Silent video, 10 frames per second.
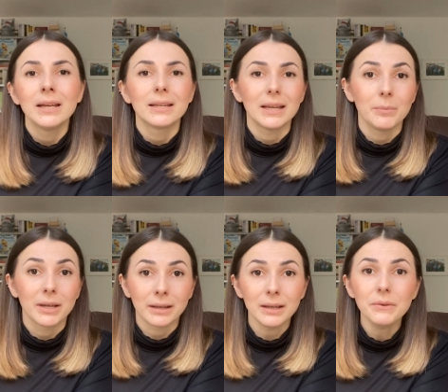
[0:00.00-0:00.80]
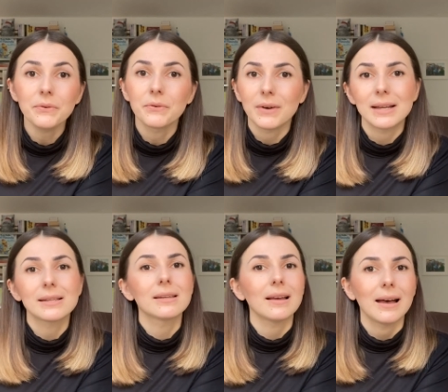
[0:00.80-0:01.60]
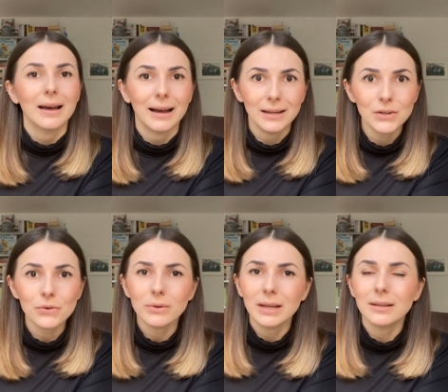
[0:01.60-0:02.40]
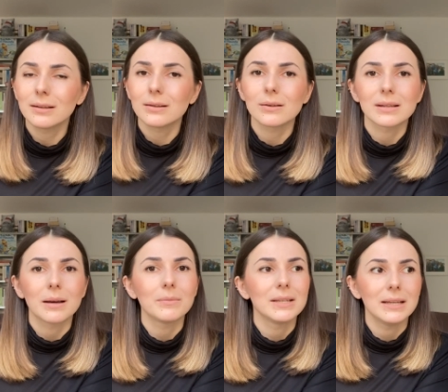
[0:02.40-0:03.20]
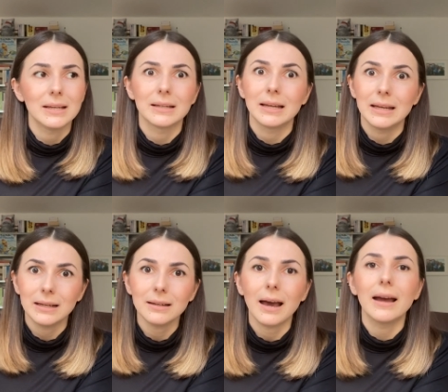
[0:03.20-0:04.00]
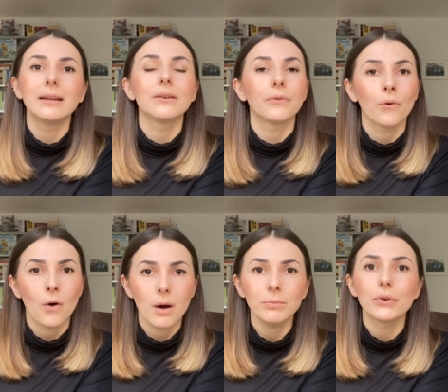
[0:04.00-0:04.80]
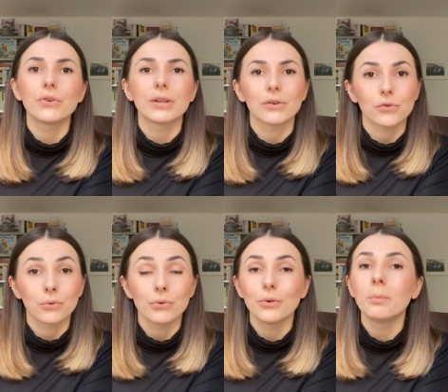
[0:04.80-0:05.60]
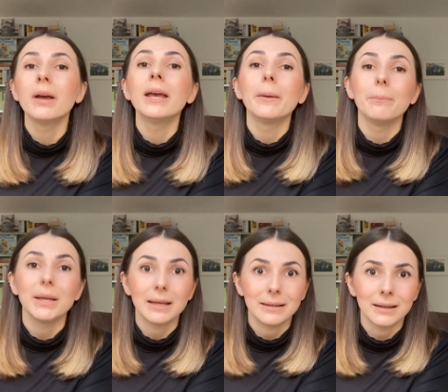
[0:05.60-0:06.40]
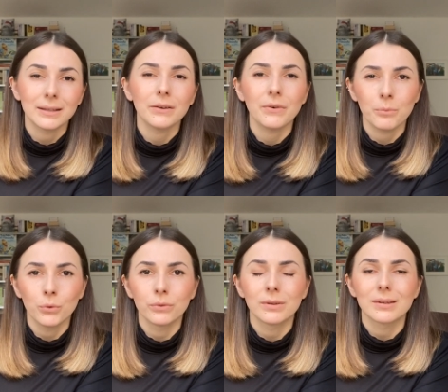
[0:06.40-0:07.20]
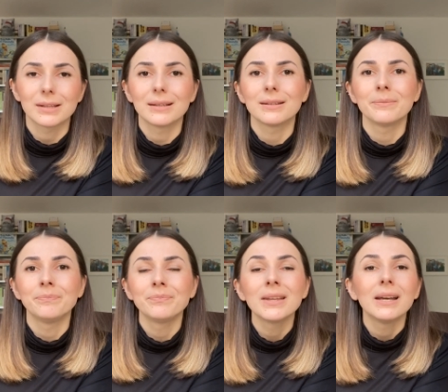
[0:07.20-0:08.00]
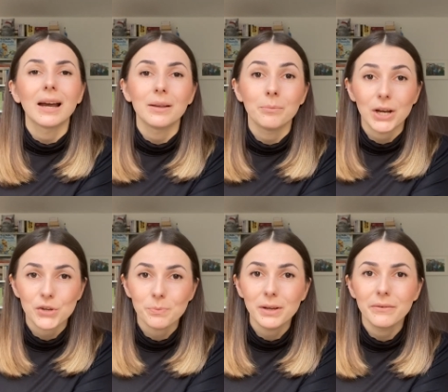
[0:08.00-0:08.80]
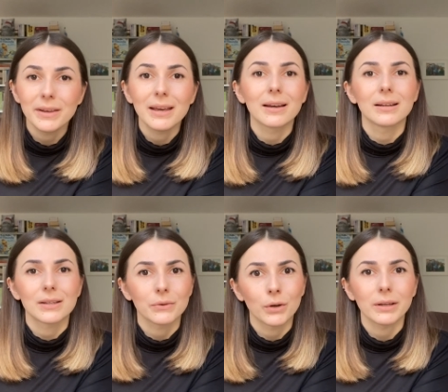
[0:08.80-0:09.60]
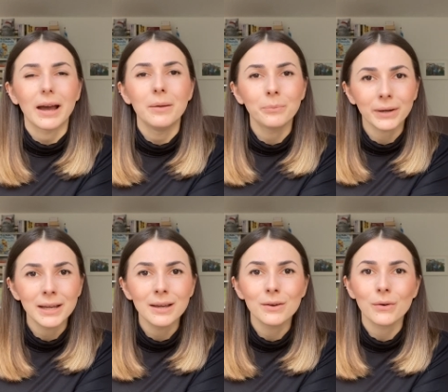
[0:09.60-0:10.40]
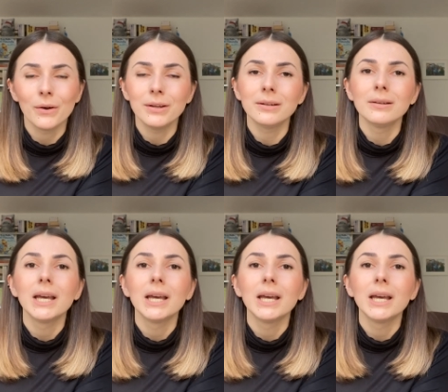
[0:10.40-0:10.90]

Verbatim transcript: Der Begriff fasst alle Studenten zusammen, die in irgendeiner Form durch das Studium miteinander verbunden sind. Ein Beispiel, wie ihr das Wort einbringen könnt,